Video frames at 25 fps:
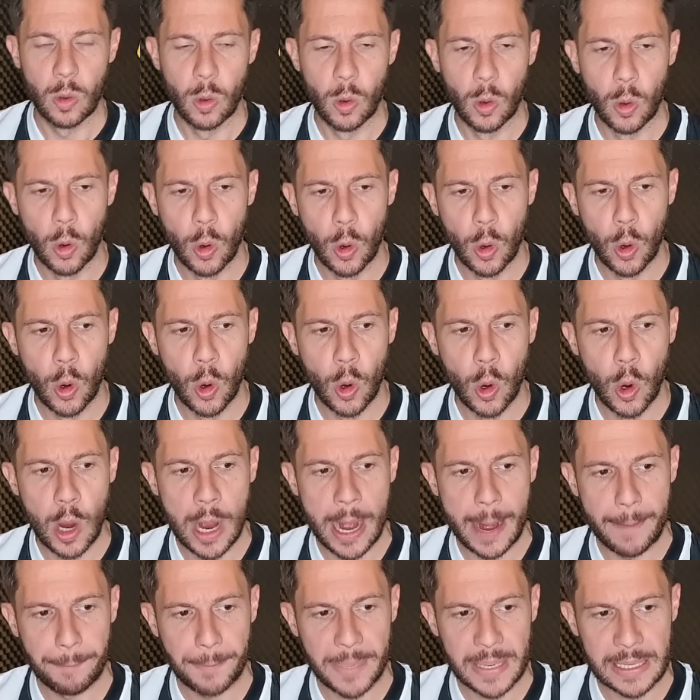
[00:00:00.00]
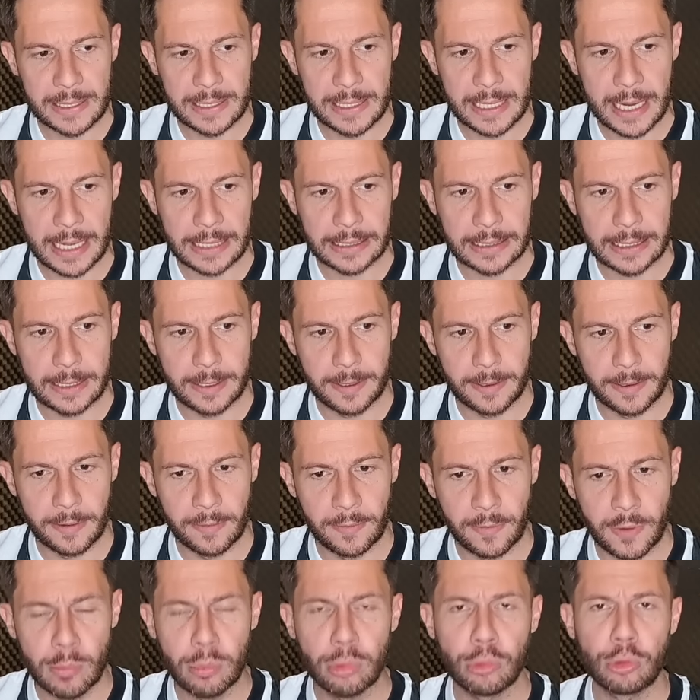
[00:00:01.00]
Ô, rapaziada,
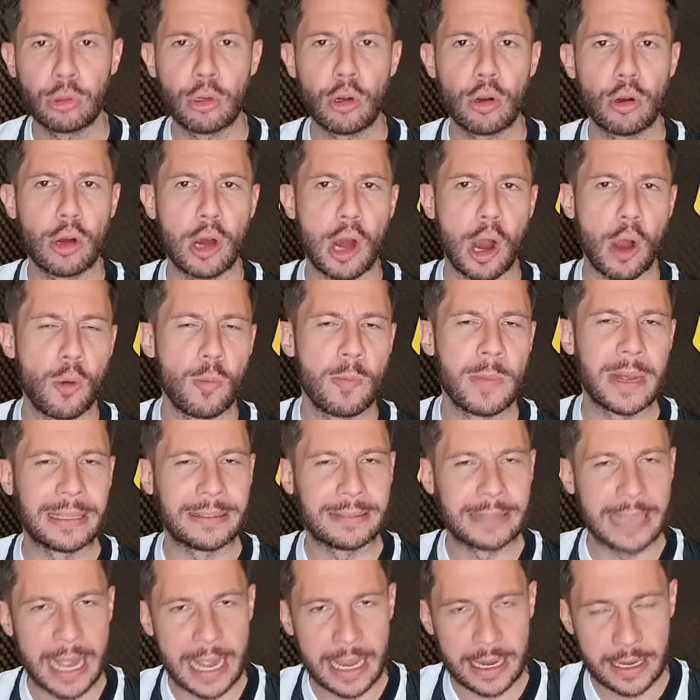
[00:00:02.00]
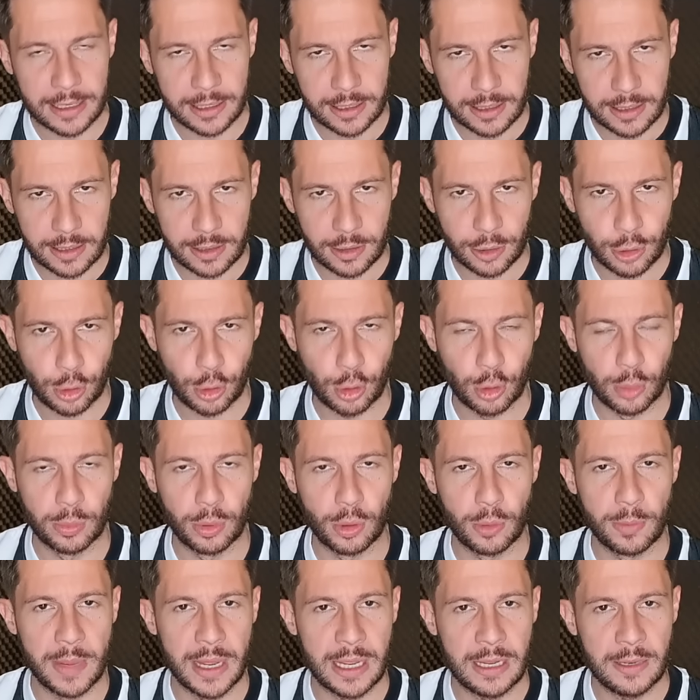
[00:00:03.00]
vamos trocar uma ideia
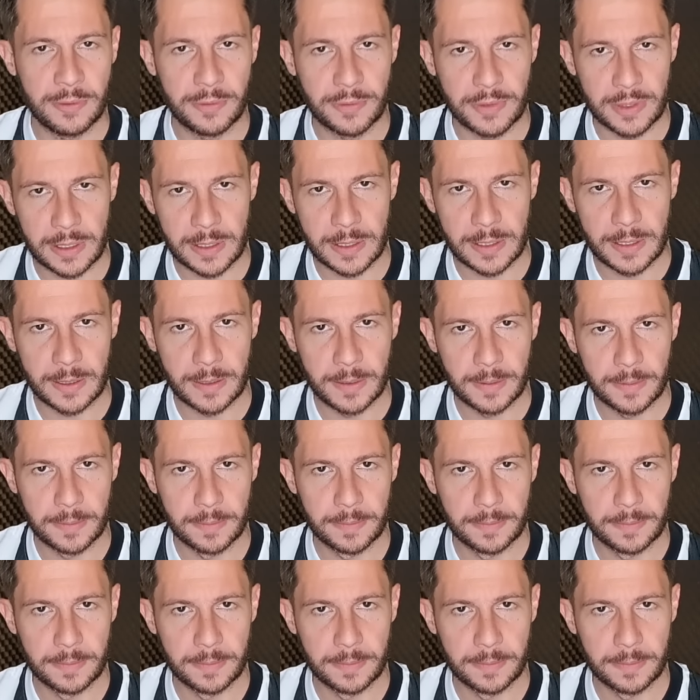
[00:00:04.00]
sobre o Memphis?